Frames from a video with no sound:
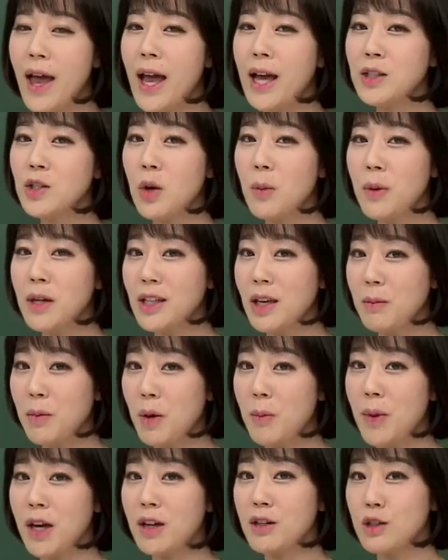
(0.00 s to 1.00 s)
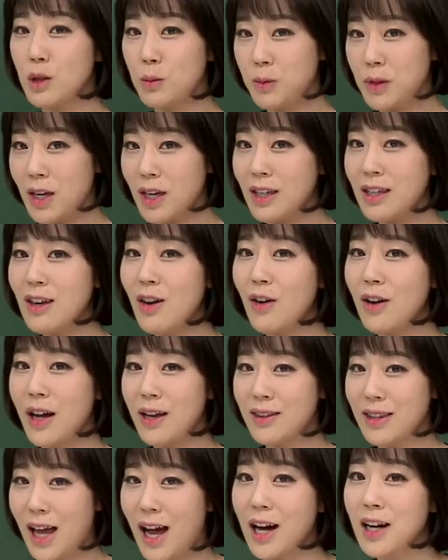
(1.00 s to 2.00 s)
해석만 한번 매끄럽게
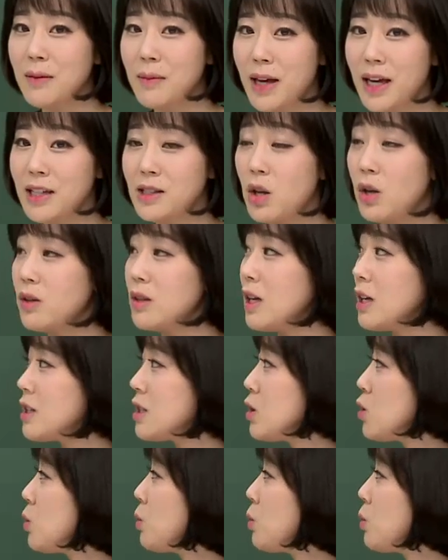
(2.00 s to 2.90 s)
이어간 다음에 선택지